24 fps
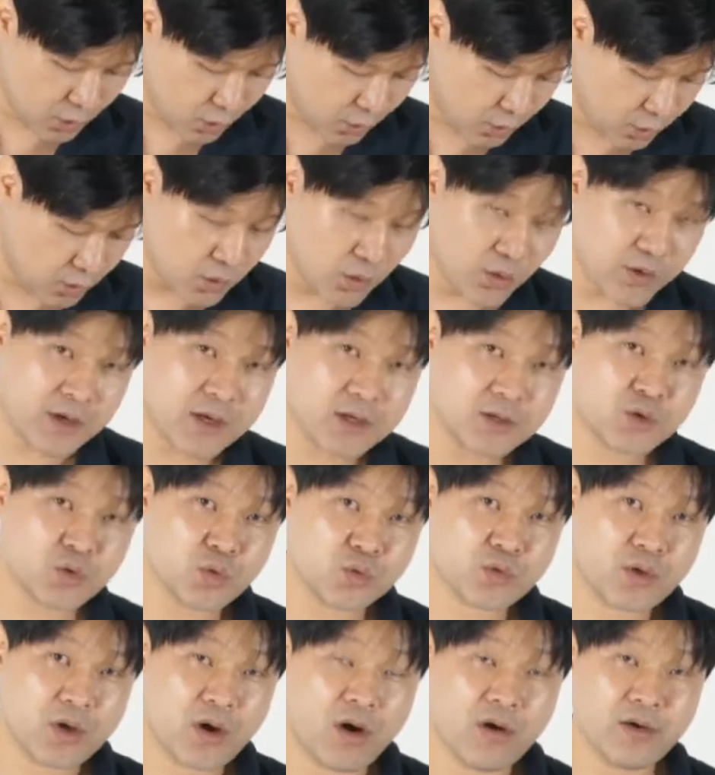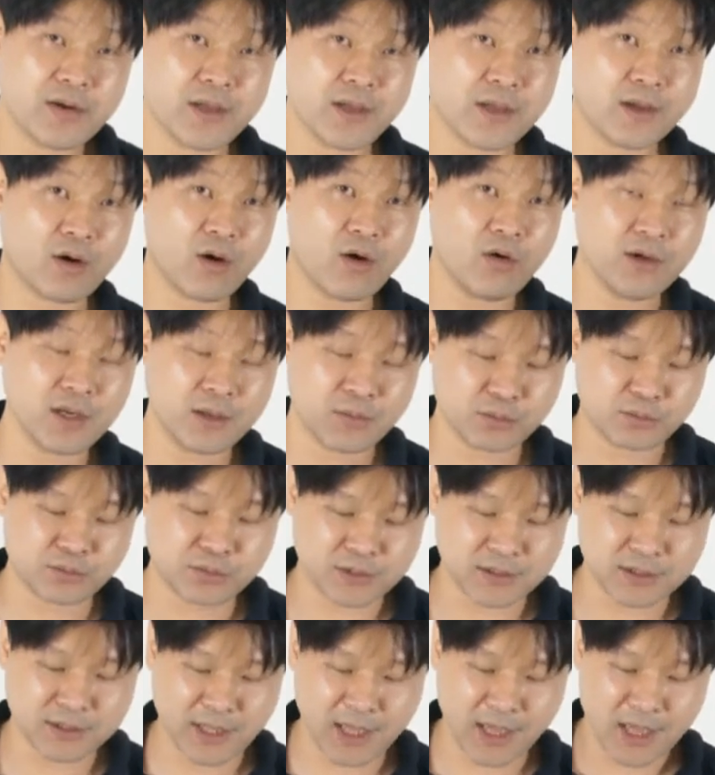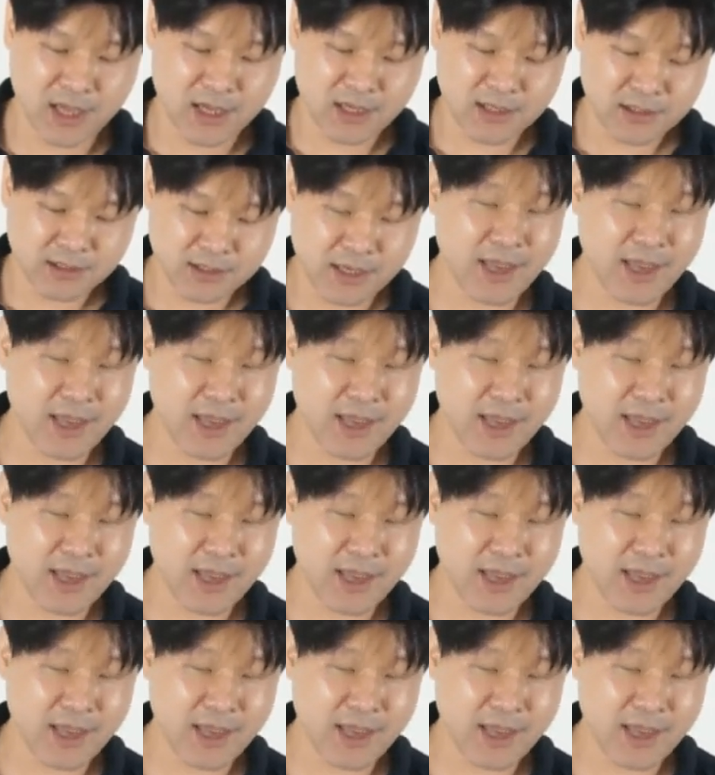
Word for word: 요, 요게 이 정도의 허리, 허리 부분인데